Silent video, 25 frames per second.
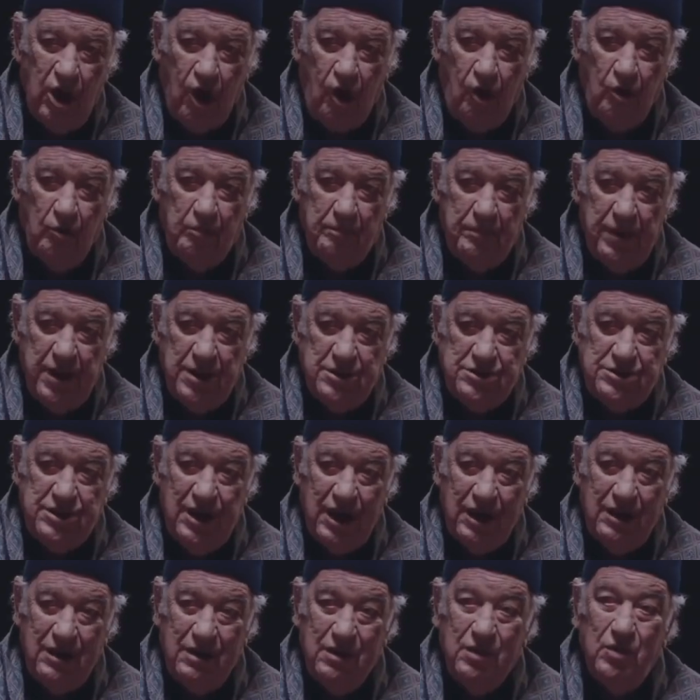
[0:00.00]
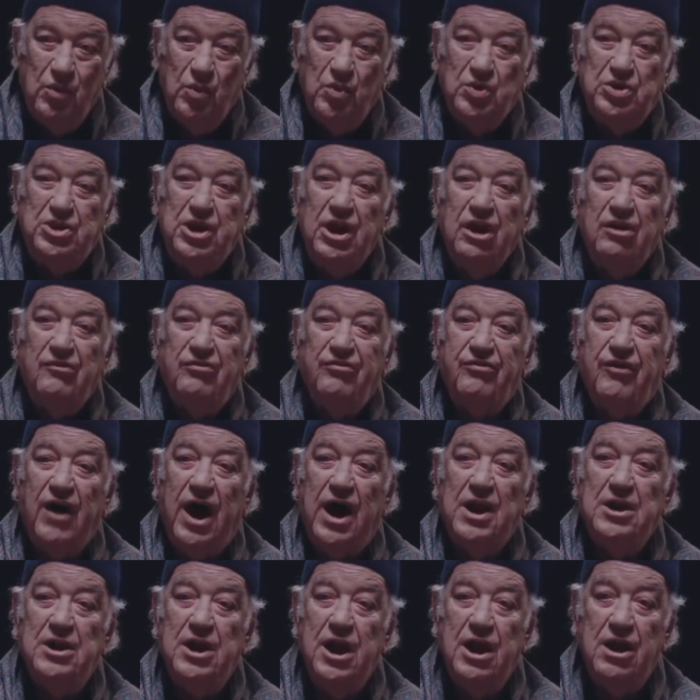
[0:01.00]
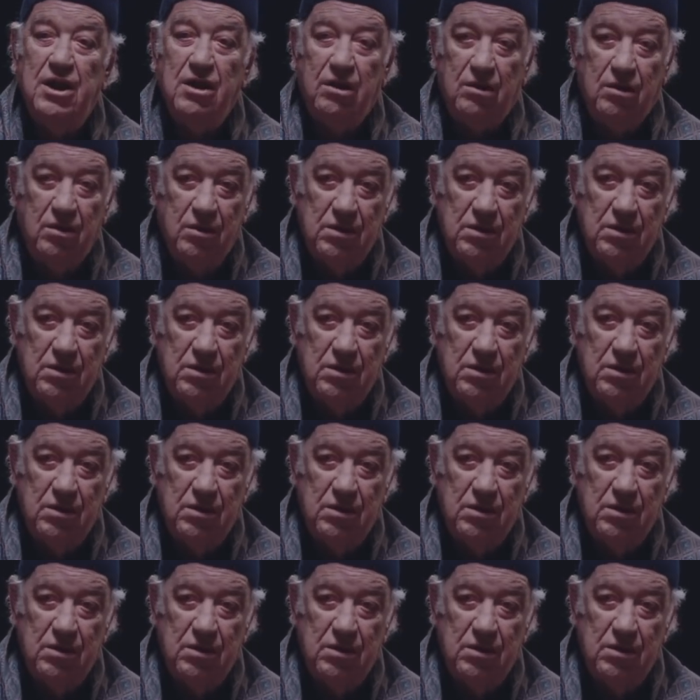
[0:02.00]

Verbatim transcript: تاخد بنتك وتخفى عن هنا